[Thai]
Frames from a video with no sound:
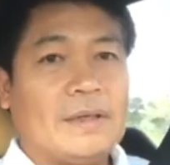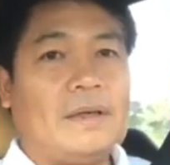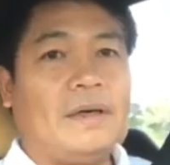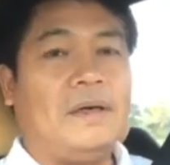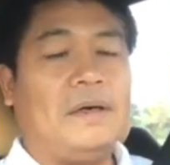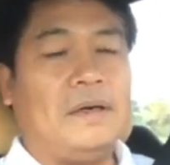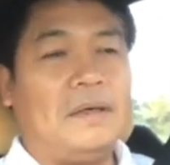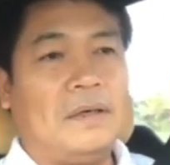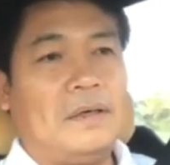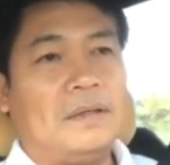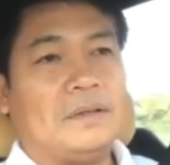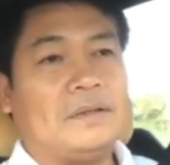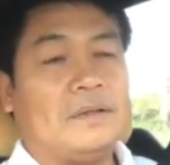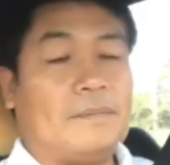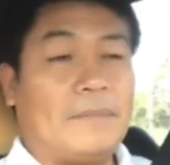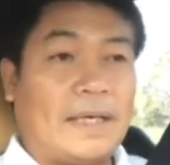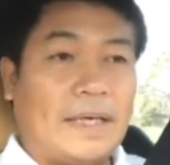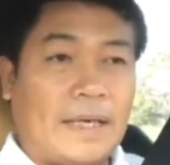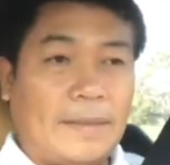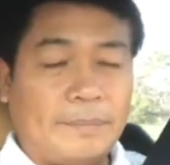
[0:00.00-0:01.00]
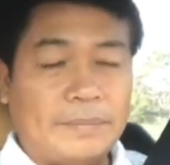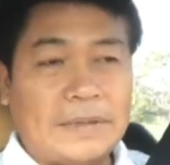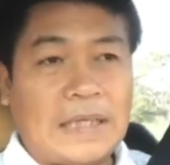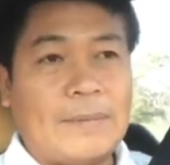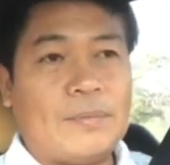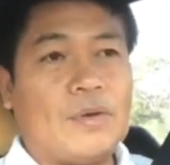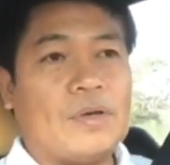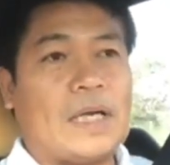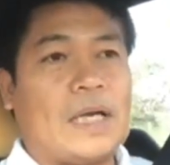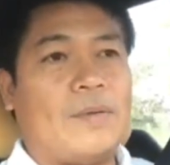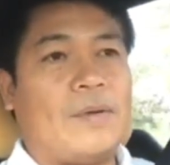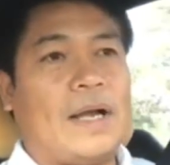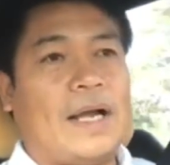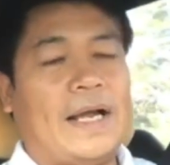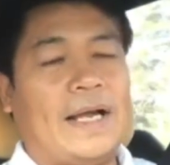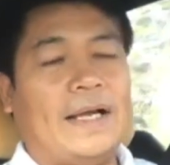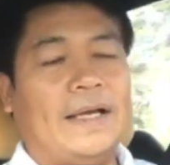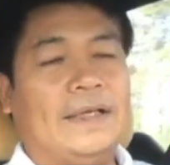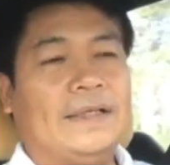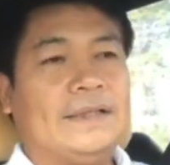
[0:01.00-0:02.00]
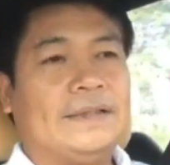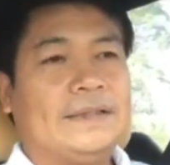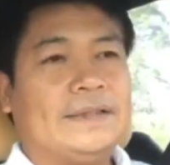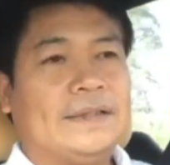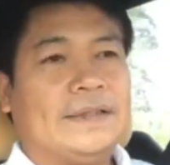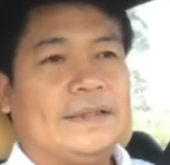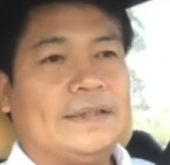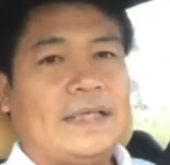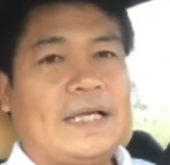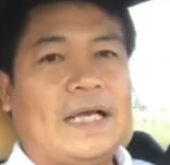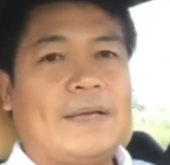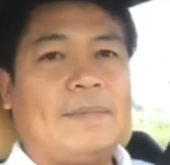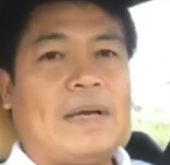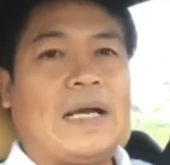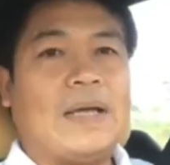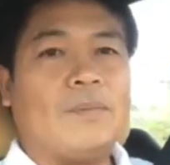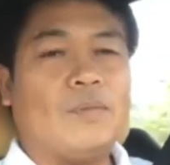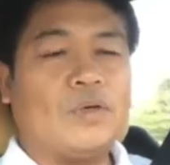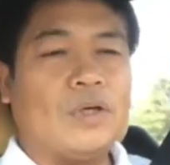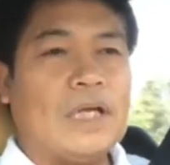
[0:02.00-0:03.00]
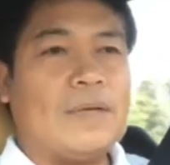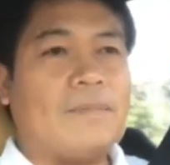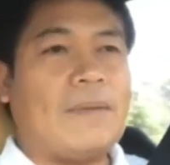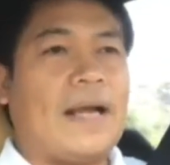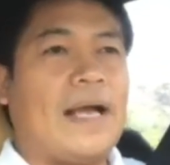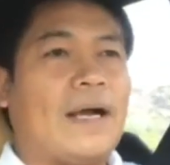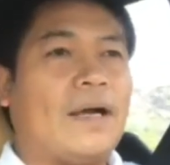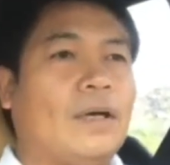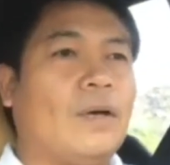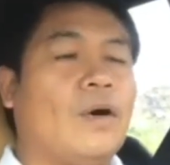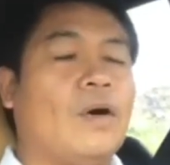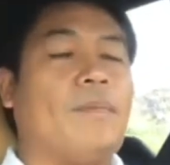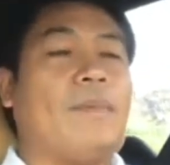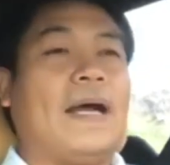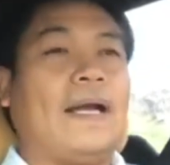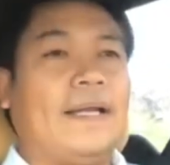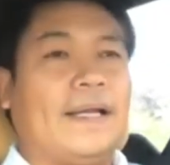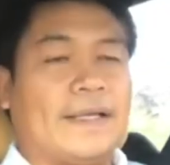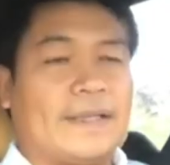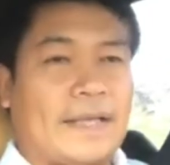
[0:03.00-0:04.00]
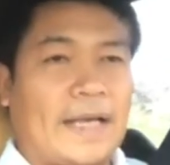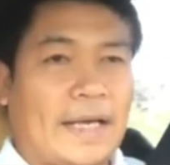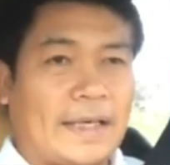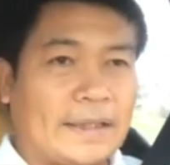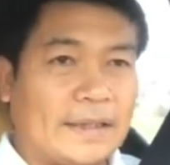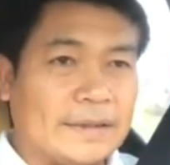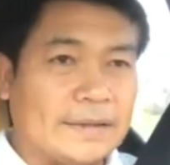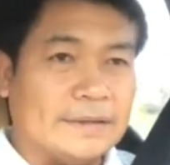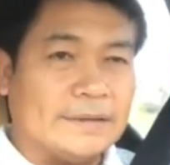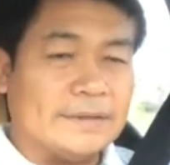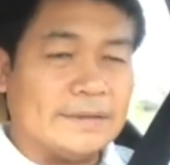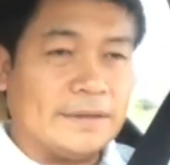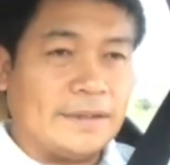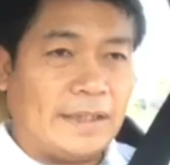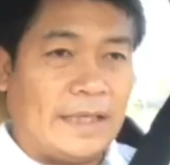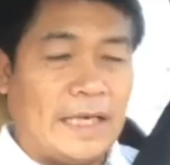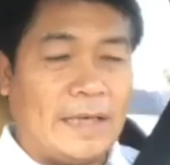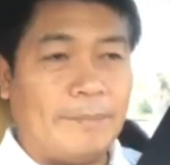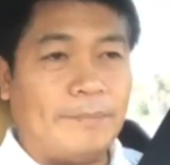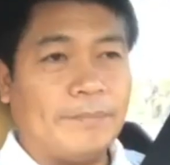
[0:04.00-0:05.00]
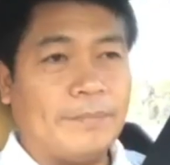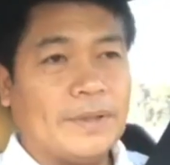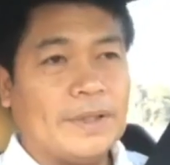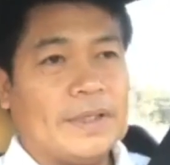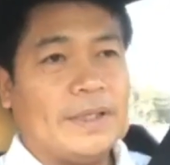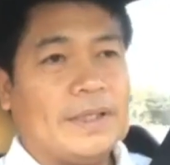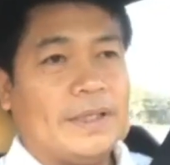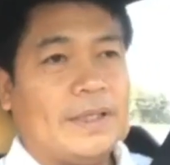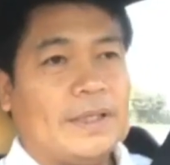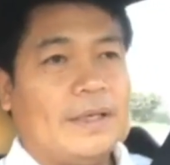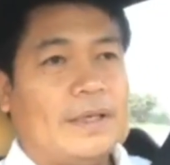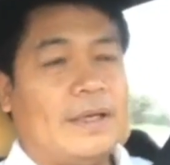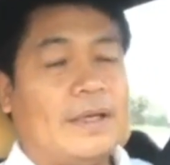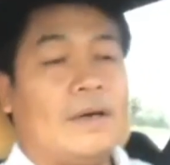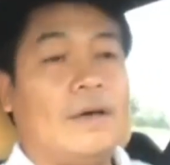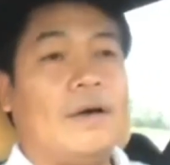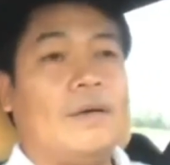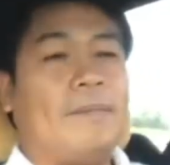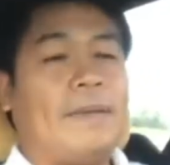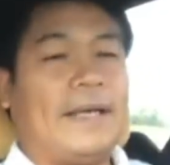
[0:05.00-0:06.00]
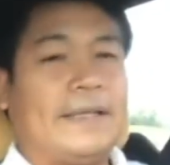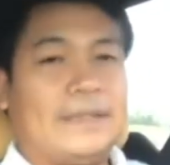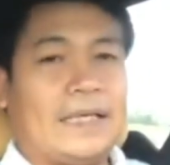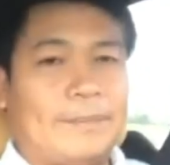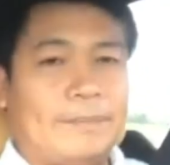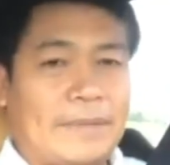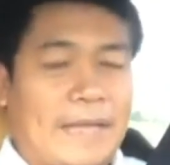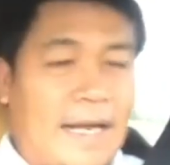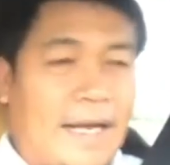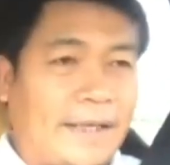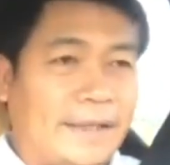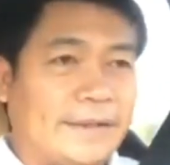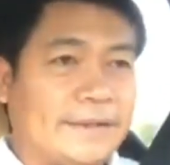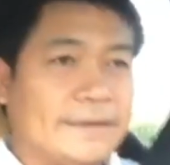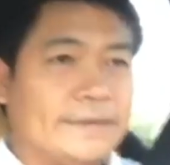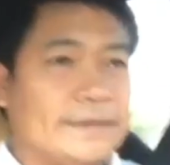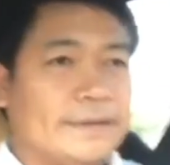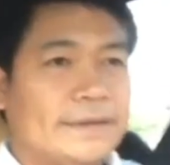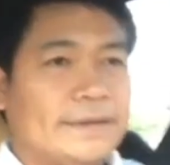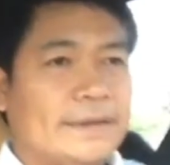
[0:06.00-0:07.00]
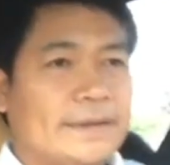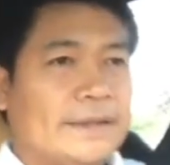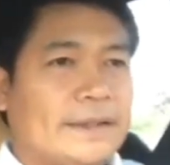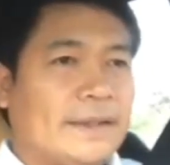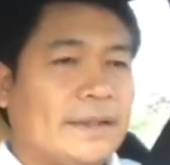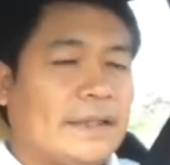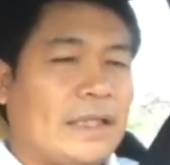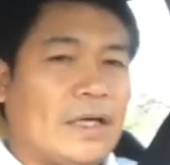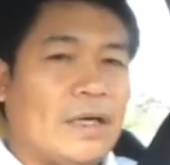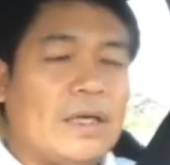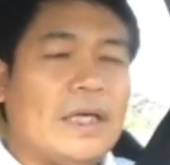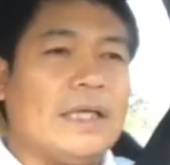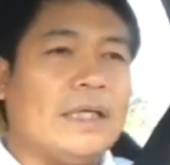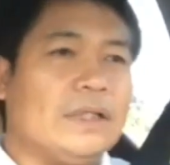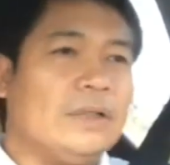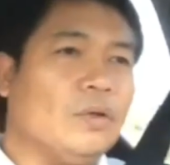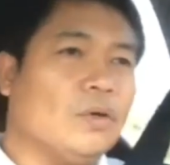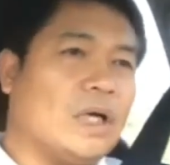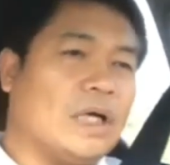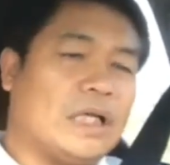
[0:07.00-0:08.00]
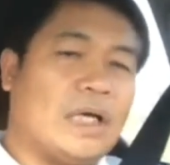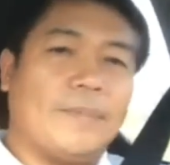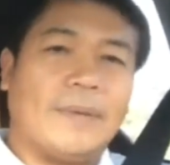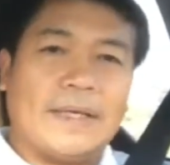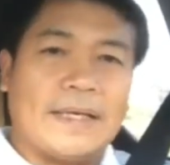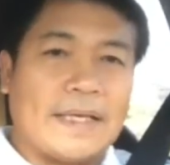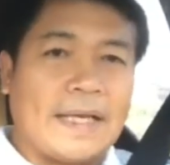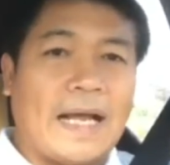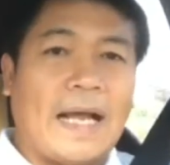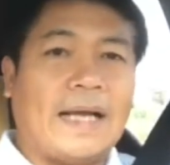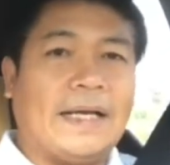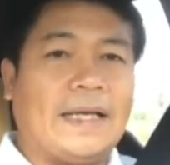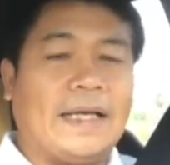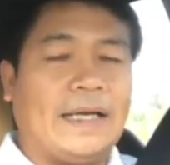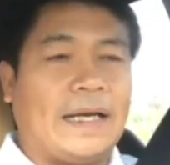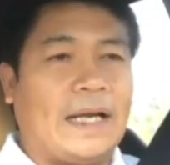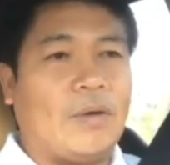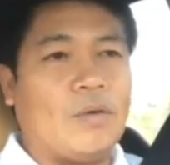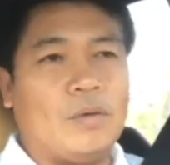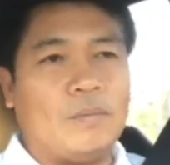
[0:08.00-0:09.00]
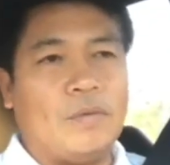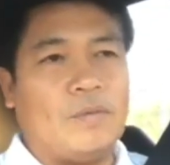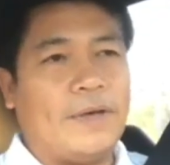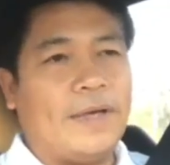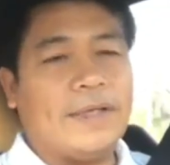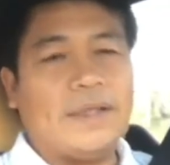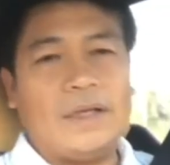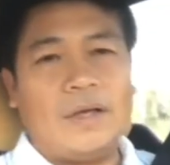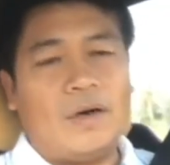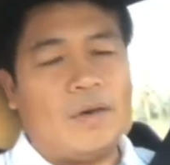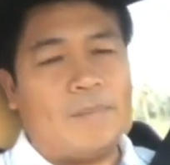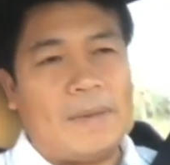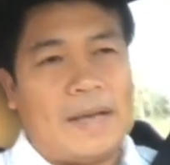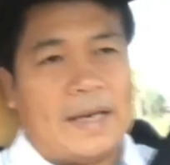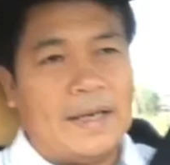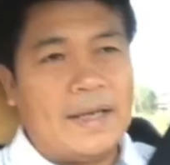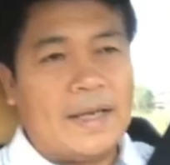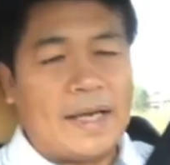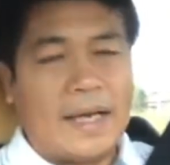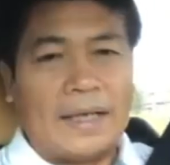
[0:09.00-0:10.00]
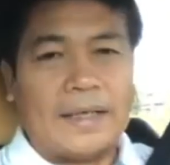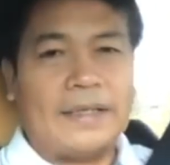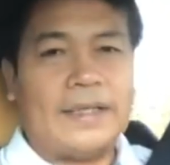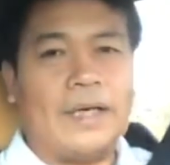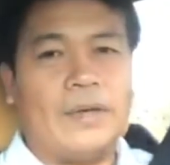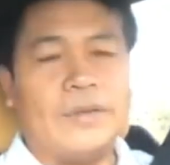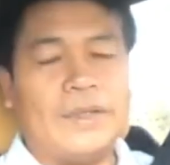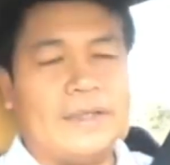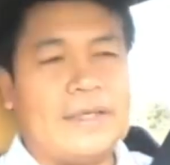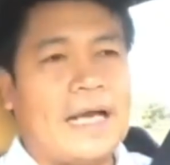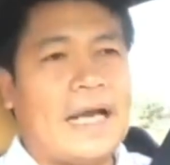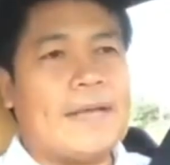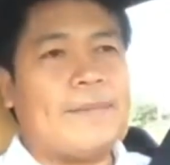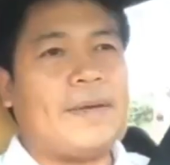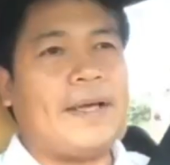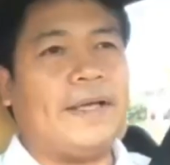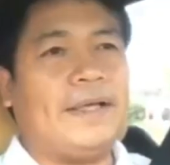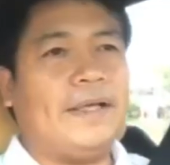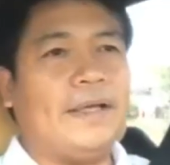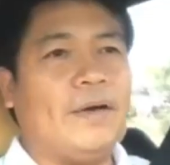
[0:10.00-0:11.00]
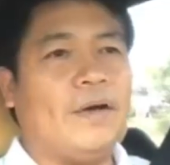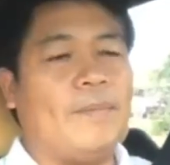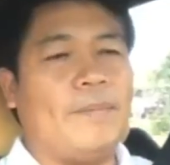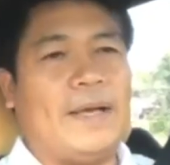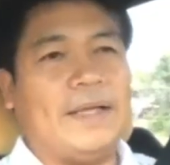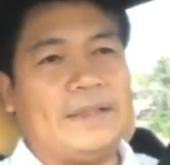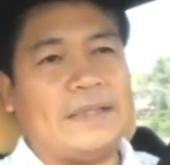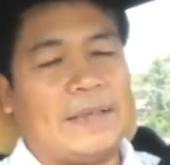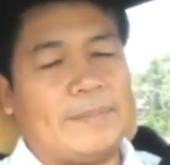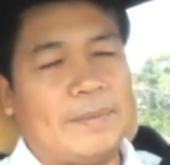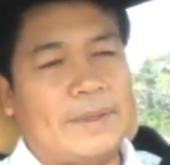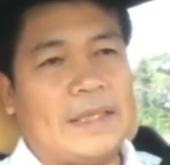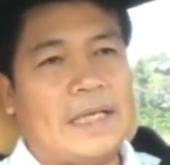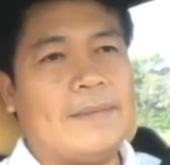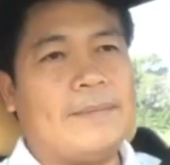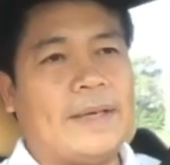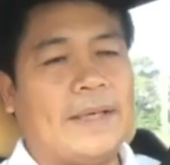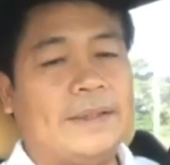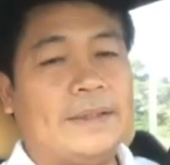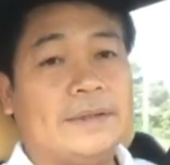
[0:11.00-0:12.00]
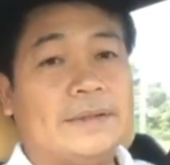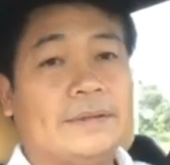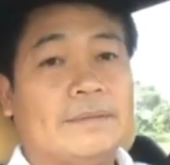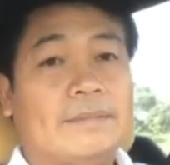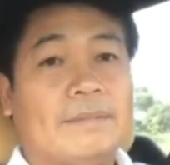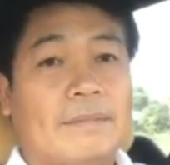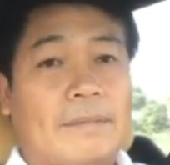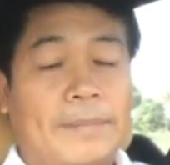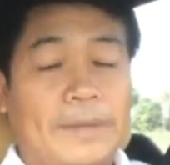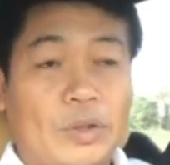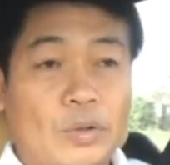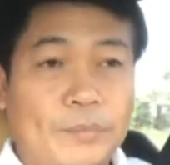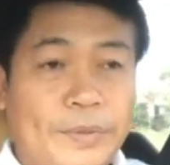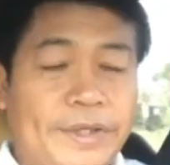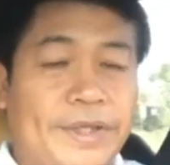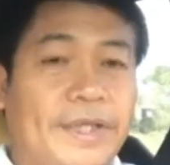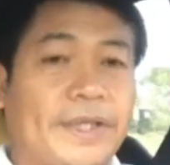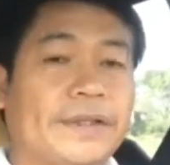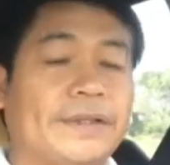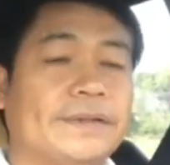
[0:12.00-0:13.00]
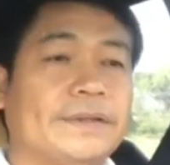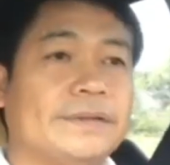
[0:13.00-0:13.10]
ก็ต้องมารับทราบข้อกล่าวหาถามมาขึ้นบุญได้มาก็ออกหมายเรียกอีกครั้งหนึ่งนะครับแล้วก็ออกหมายจับได้แต่ก็ขึ้นอยู่กับเจ้าพนักงานนะหลายคนบอกว่าเอ๊ะออกหมายเรียกครั้งเดียวเนี่ยได้ไหมออกหมายจับเลยได้ไหมมันเป็นดุลพินิจ